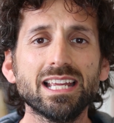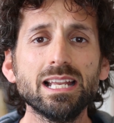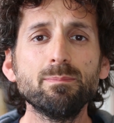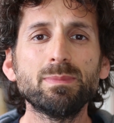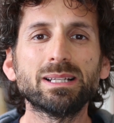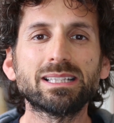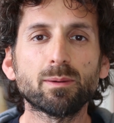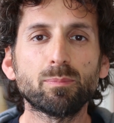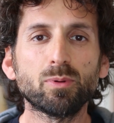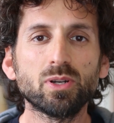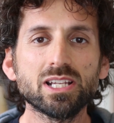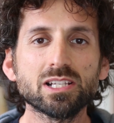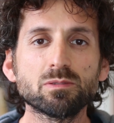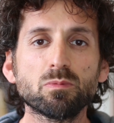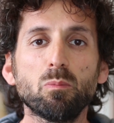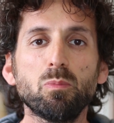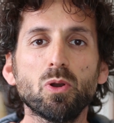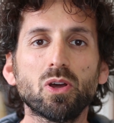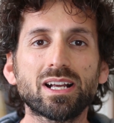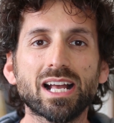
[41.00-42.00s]
Il
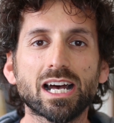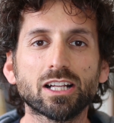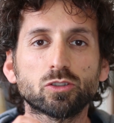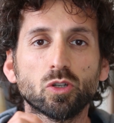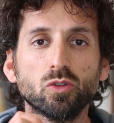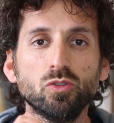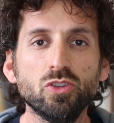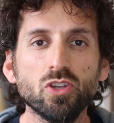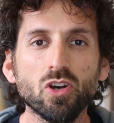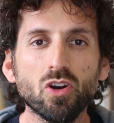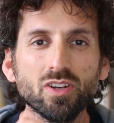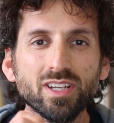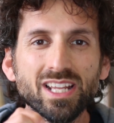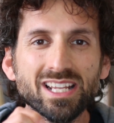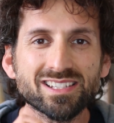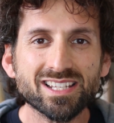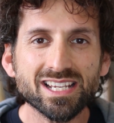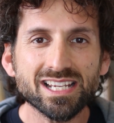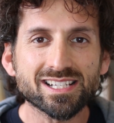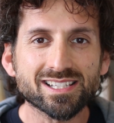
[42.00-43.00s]
metabolismo bloccato non
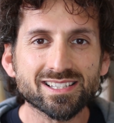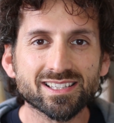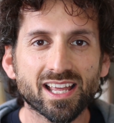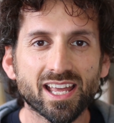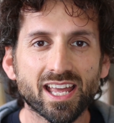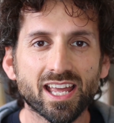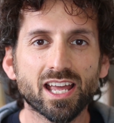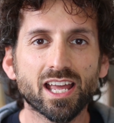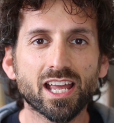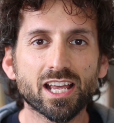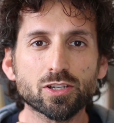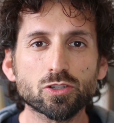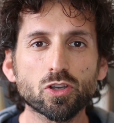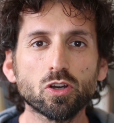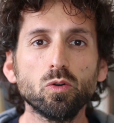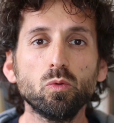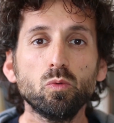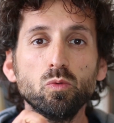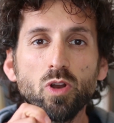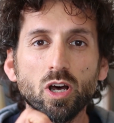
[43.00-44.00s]
esiste, è
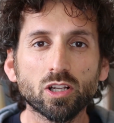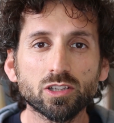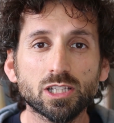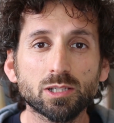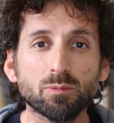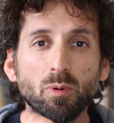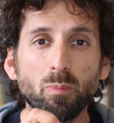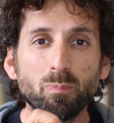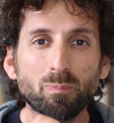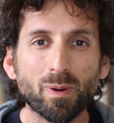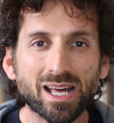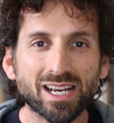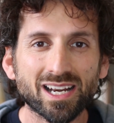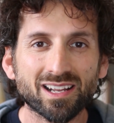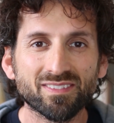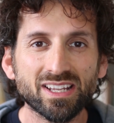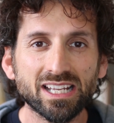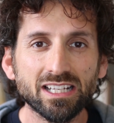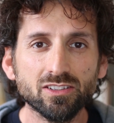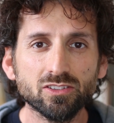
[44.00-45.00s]
solo un ottimo
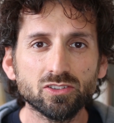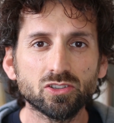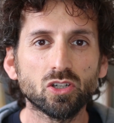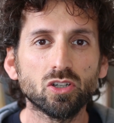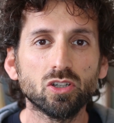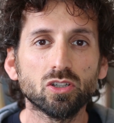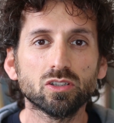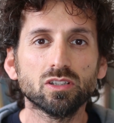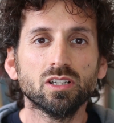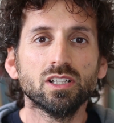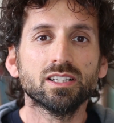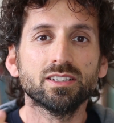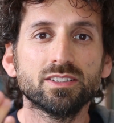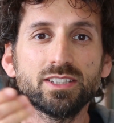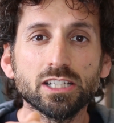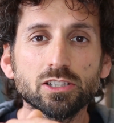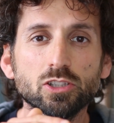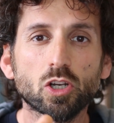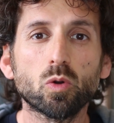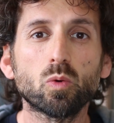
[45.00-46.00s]
paravento
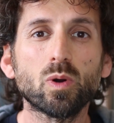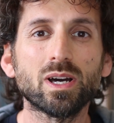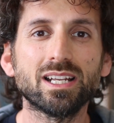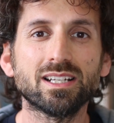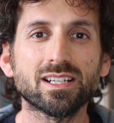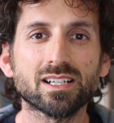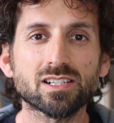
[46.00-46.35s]
dietro il quale